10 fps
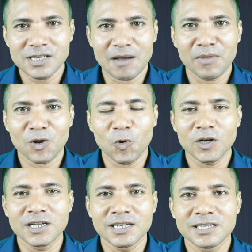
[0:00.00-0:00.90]
যে আপনার
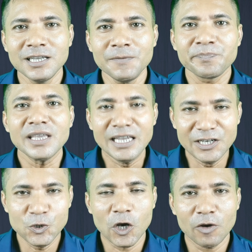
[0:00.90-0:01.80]
কন্টেন্টটি
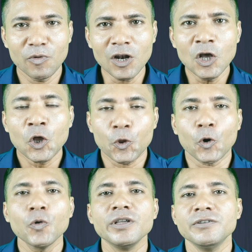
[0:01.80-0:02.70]
এনজয়েবল
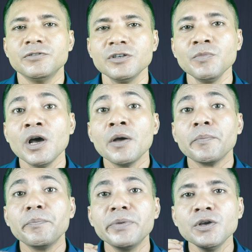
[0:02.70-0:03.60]
তখন ইউটিউব
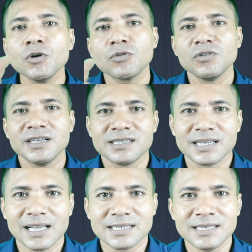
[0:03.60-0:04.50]
বৃহৎ
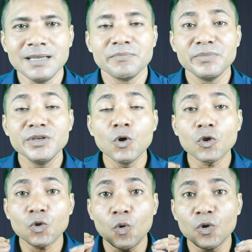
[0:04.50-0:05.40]
অডিয়েন্সের কাছে
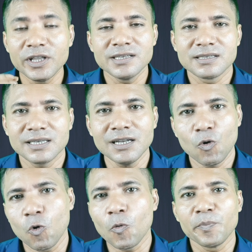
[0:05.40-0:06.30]
বৃহৎ অডিয়েন্সের
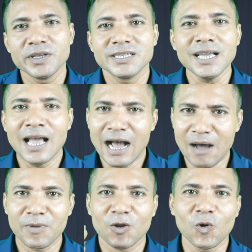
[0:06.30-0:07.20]
হোম পেজে
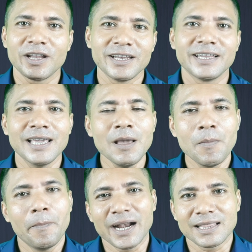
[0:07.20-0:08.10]
আপনার কন্টেন্টটিকে
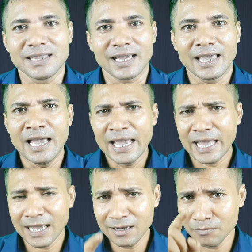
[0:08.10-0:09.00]
পাঠাতে থাকে
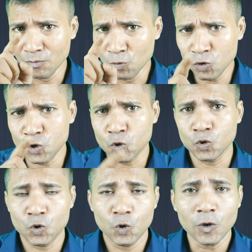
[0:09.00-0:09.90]
এখানে মূল
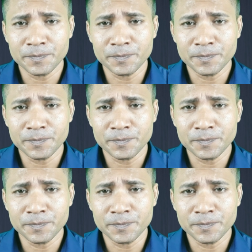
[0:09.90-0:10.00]
সূত্র